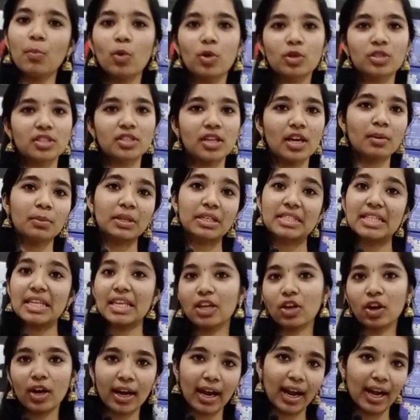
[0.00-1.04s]
மோஸ்ட்டாக நமக்கு
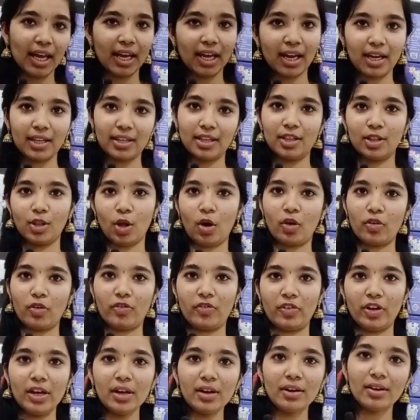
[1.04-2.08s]
சீக்கிரம் கிடைக்காது இந்த
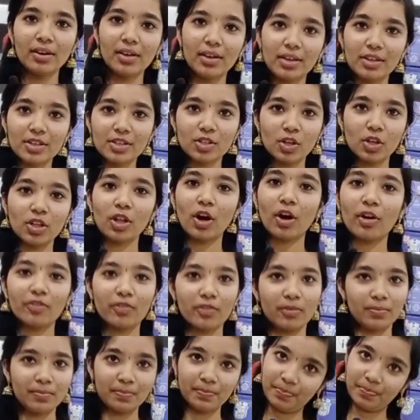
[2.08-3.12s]
ஆஃபர் ஸோ இந்த
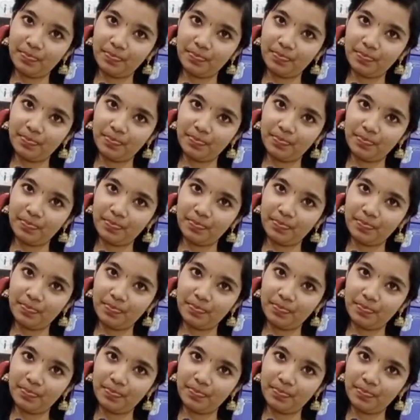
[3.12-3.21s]
ஆஃபர்